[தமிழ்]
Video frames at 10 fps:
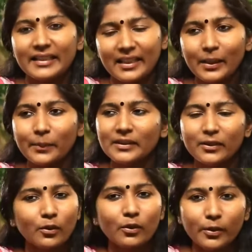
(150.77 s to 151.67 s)
ஏன்னா நம்மளது
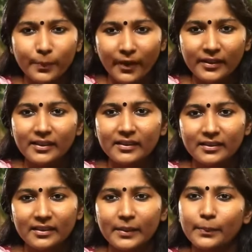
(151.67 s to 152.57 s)
இன்னொரு ஒரு பாயிண்ட்
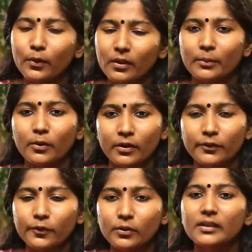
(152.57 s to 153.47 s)
இருக்குல்ல இப்போது நம்மளோட
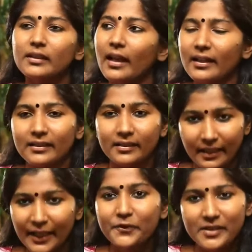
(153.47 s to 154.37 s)
ஃபுட்டு அண்ட்
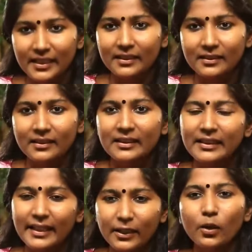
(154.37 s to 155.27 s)
லைஃப் ஸ்டைல்
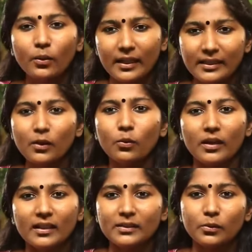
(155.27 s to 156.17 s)
எங்கேயோ ஒரு இடத்துல
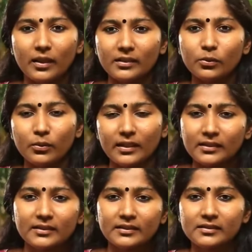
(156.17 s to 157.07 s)
உட்காந்து உட்காந்து
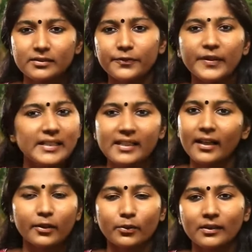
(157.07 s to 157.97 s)
உட்காந்து ஃபிக்ஸ்
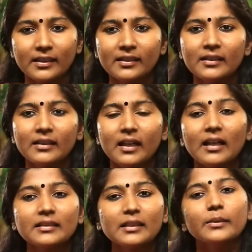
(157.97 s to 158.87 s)
ஆகிடும்ல
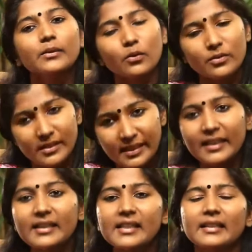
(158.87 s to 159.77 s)
அதுக்கு கொஞ்சம்
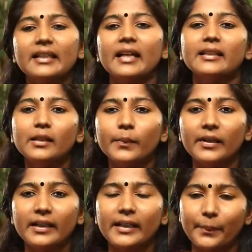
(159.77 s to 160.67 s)
ஜீரண சக்தியை அதிகம்
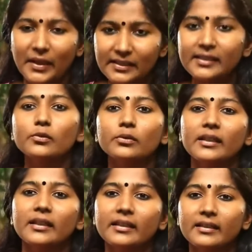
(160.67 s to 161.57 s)
பண்ணுற கெப்பாசிட்டி
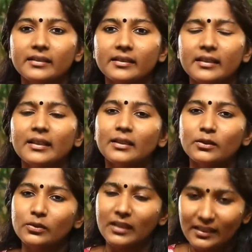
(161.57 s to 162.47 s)
சுடுதண்ணிக்கு இருக்குது
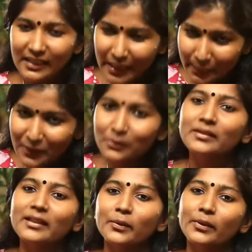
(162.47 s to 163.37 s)
ஸோ சாதாரணமாக
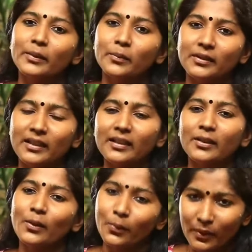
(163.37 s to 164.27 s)
சுடுதண்ணி குடிக்கும் போதே
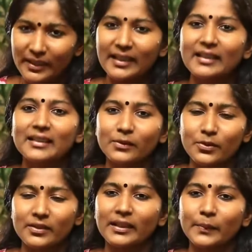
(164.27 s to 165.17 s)
ஒரு ஏலக்காய்
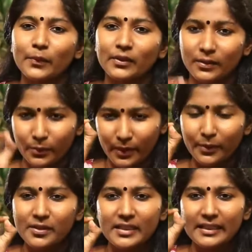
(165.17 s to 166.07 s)
கொஞ்சம் தட்டி போட்டு ஒரே
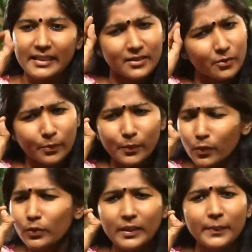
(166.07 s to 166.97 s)
ஒரு சின்ன இஞ்சி ரொம்ப
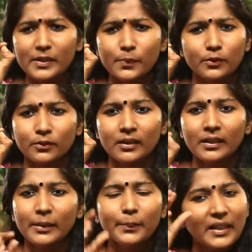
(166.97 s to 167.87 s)
குட்டி பீஸ் போதும்
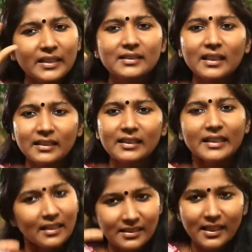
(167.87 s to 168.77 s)
பெருசாக
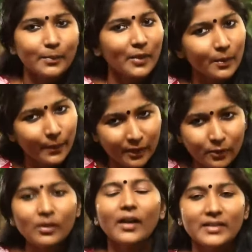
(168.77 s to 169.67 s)
தட்டி கஷாயம் மாதிரி
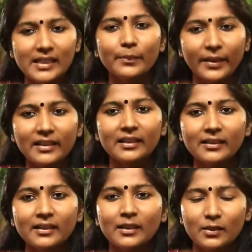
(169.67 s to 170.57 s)
பண்ணணும்னு அவசியமே இல்லை
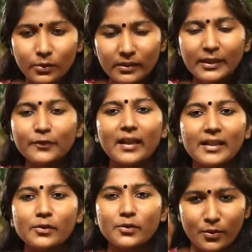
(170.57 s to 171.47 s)
சுடுதண்ணி
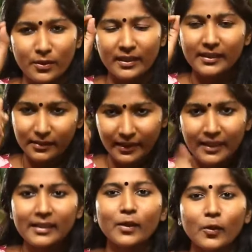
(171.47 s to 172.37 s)
ஃப்ளாஸ்க் வச்சுருக்கோன்னா இது
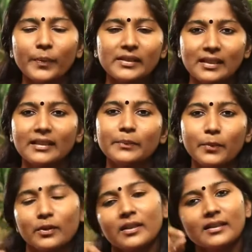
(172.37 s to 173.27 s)
ஏலக்காய் ஒரு பீஸ் தட்டி
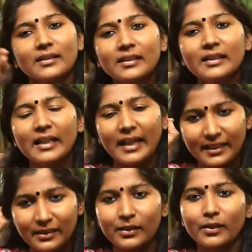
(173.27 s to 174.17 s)
போட்டுக்கிறது
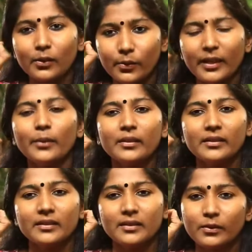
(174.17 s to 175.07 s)
அண்டு ஒரே ஒரு
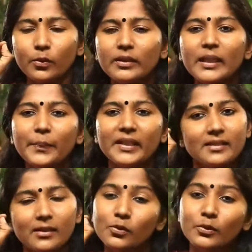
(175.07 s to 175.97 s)
குட்டி
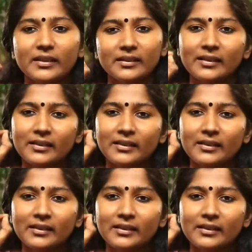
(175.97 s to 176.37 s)
பீஸ் சுக்கு